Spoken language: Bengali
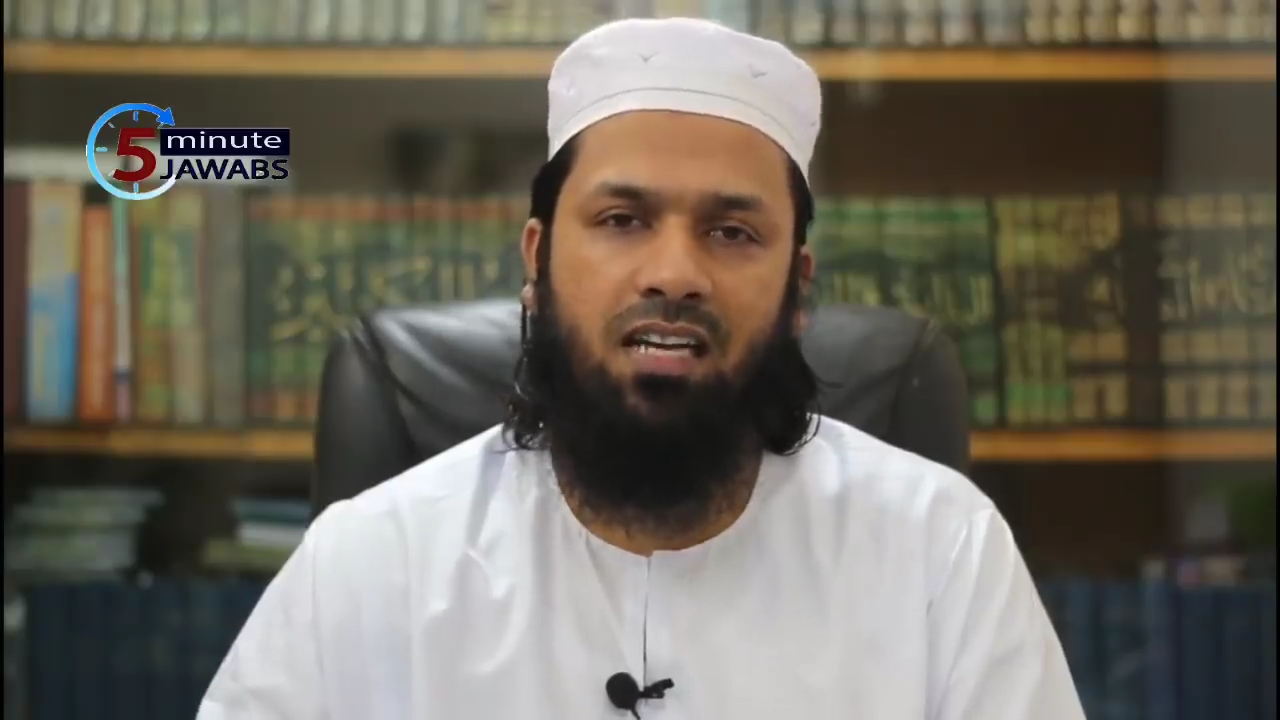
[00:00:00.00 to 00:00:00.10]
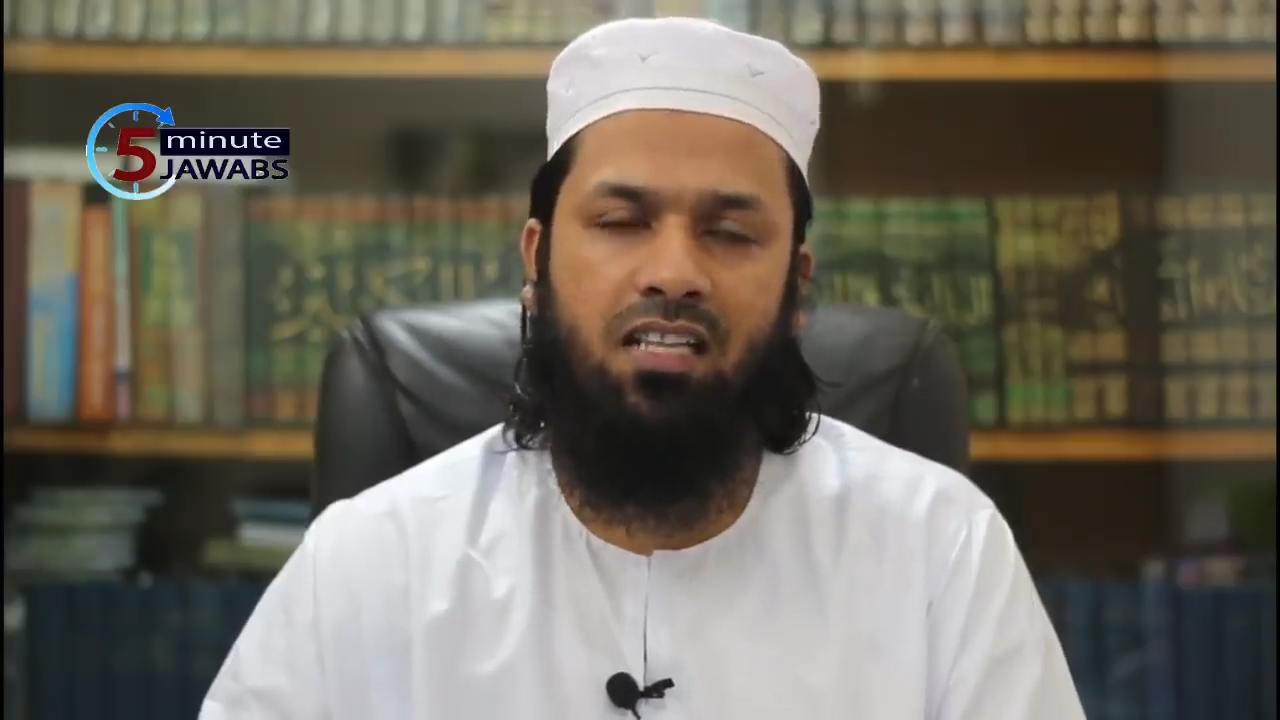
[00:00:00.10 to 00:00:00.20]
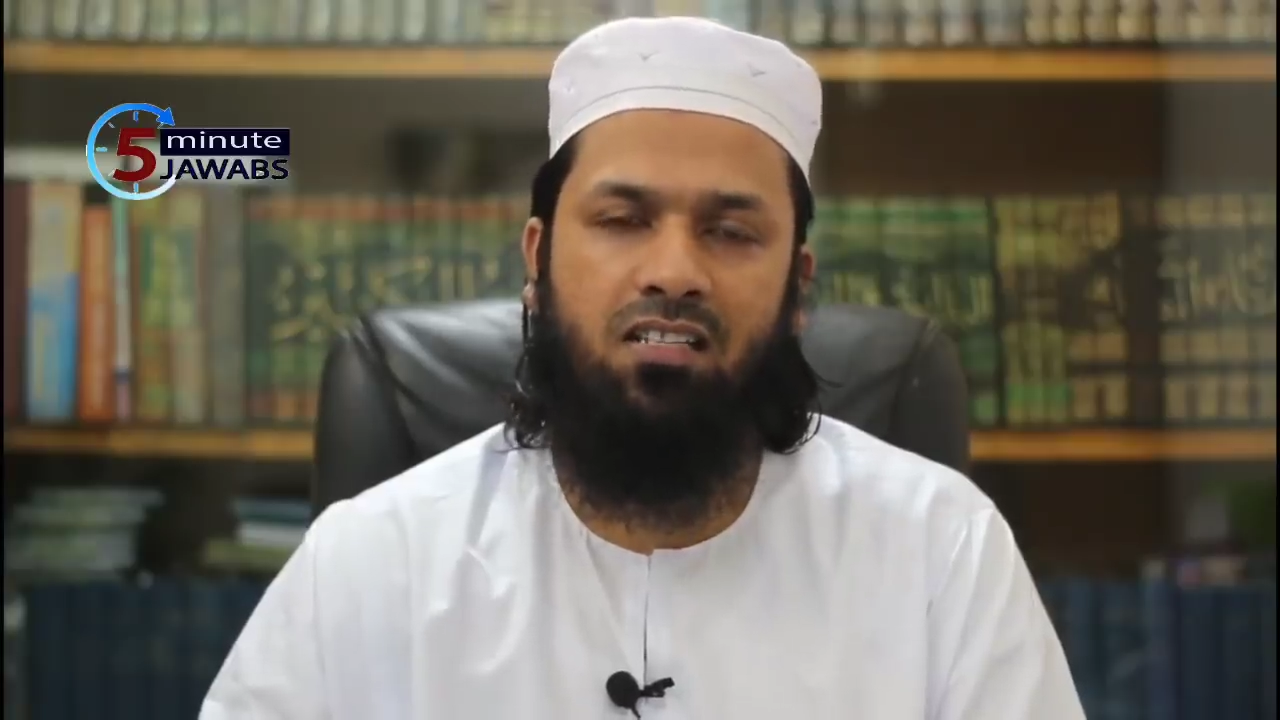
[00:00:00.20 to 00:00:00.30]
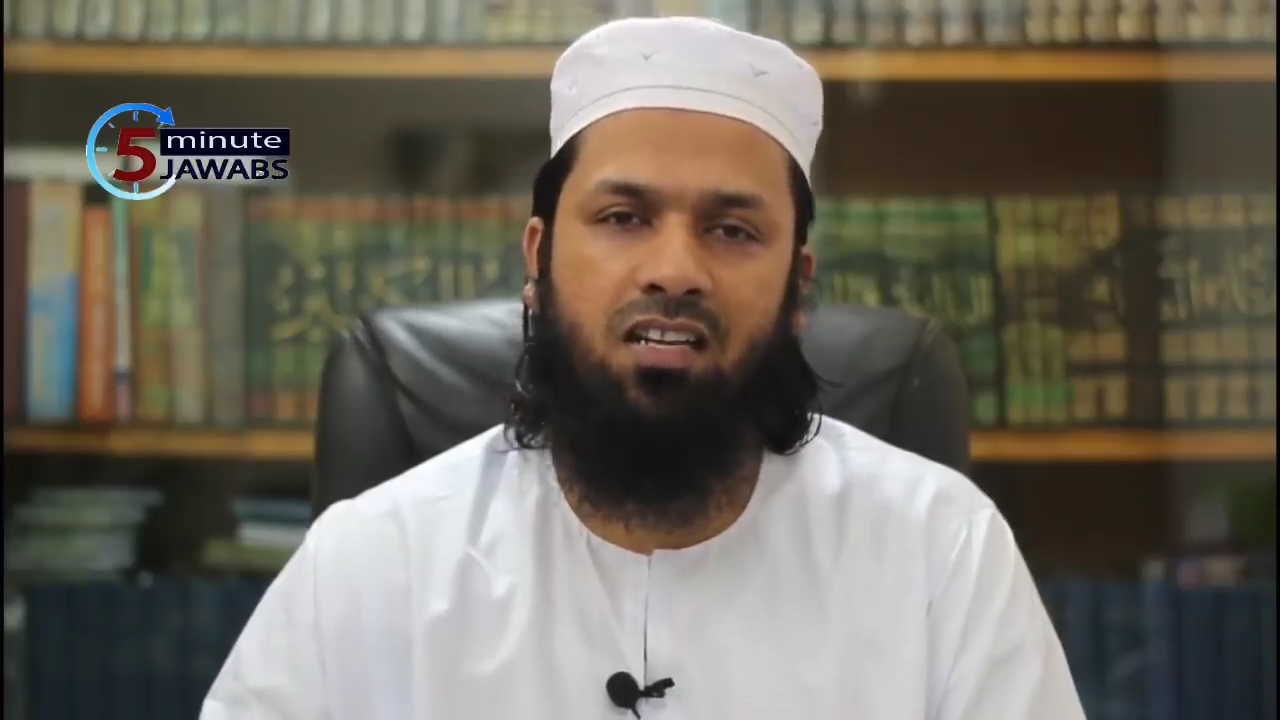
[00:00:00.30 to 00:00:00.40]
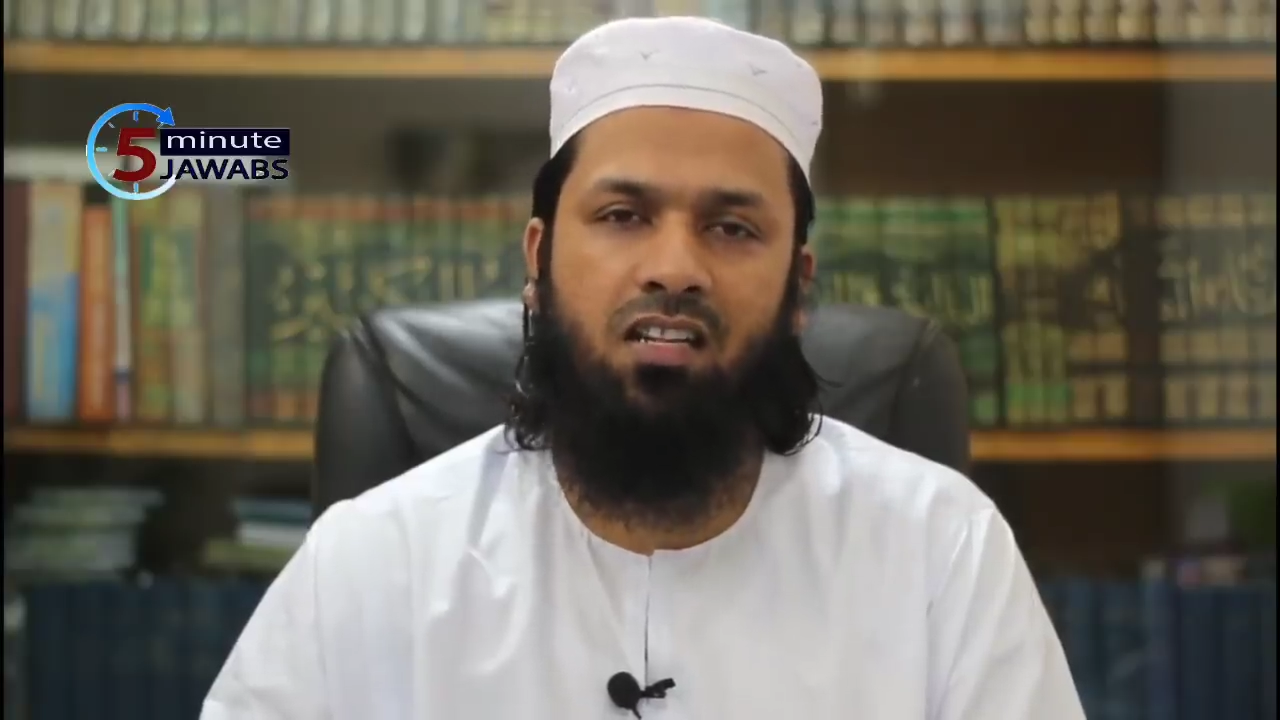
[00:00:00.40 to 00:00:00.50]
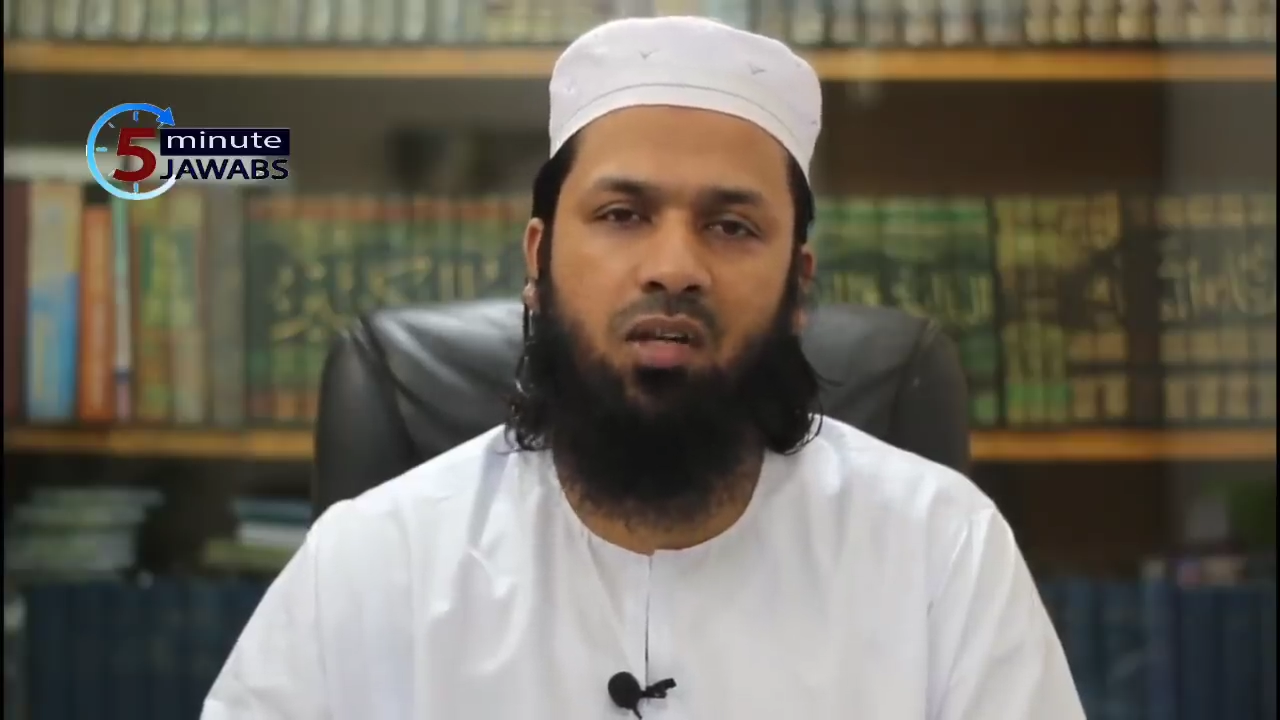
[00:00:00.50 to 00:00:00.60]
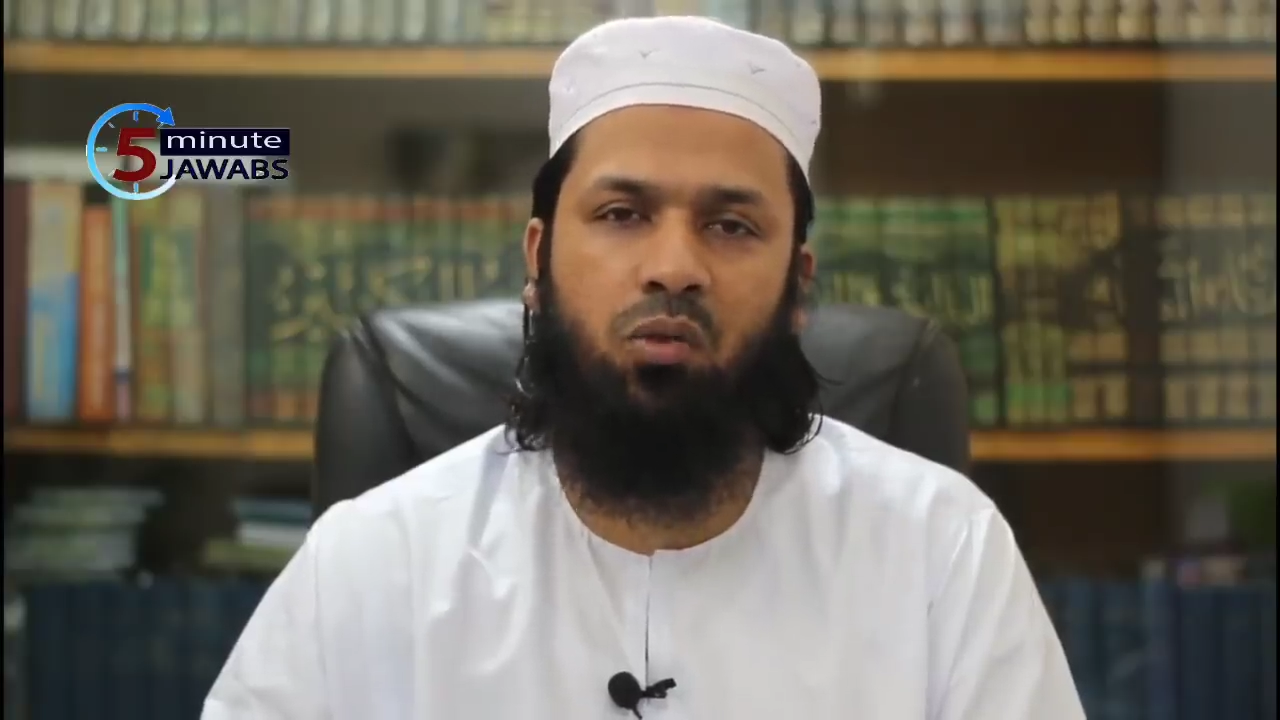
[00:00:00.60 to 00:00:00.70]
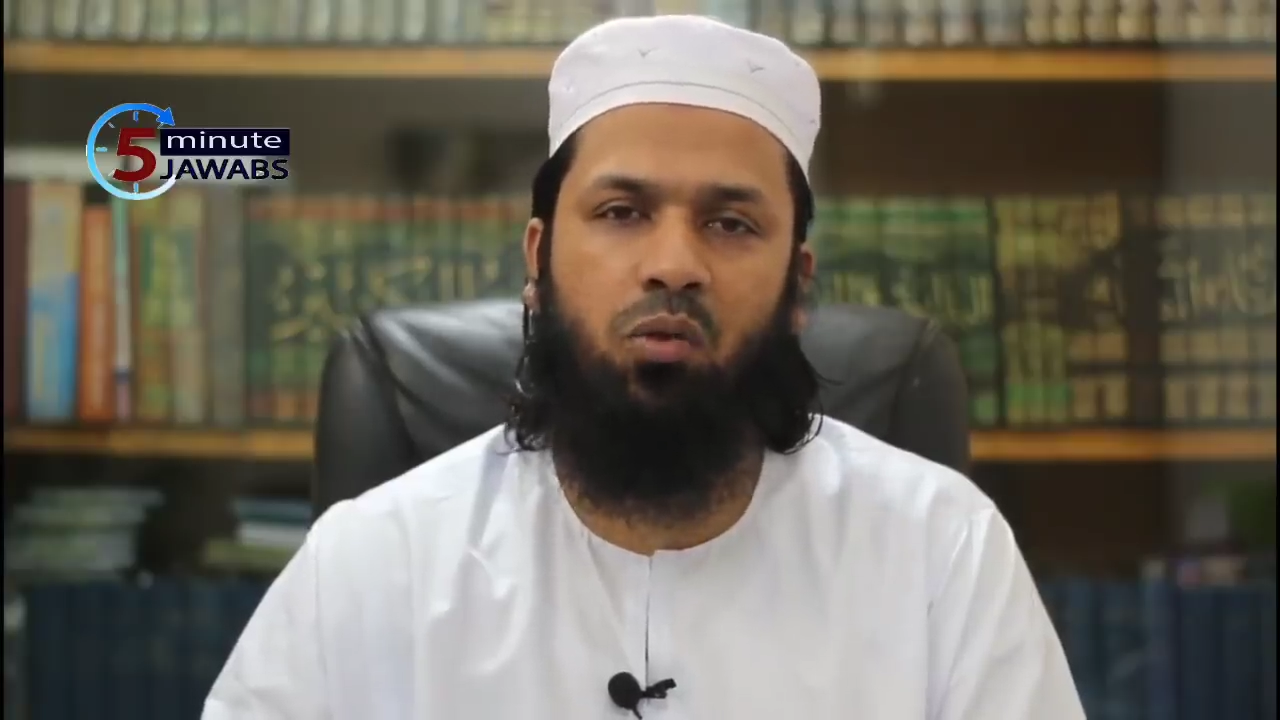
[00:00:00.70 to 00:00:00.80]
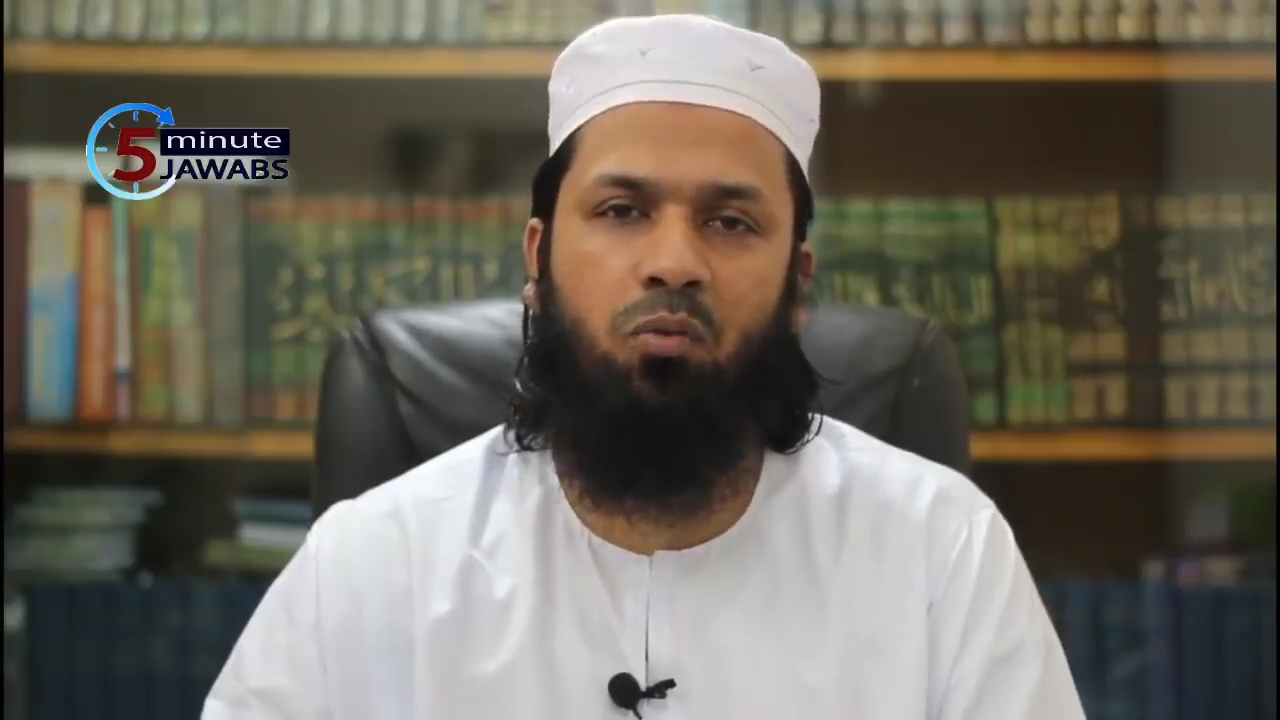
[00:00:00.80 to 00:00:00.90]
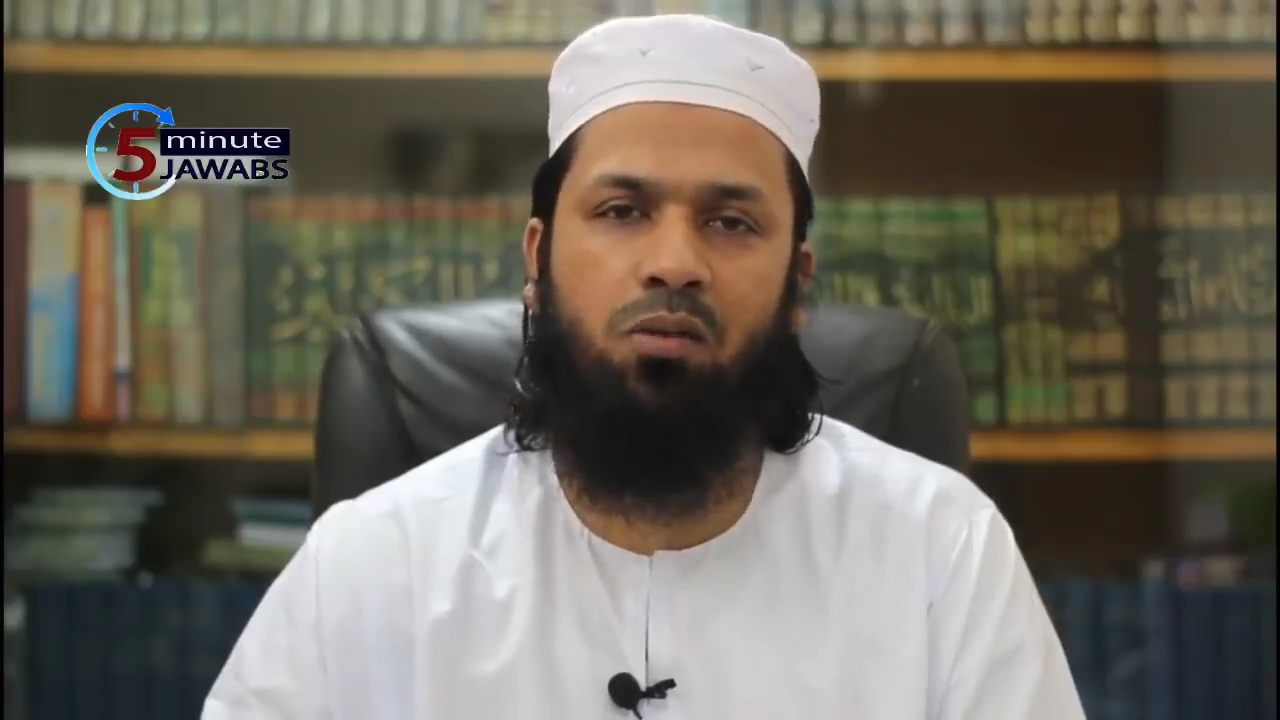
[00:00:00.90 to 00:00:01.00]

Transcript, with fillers: হাদিসটি আল্লাহ রাসূল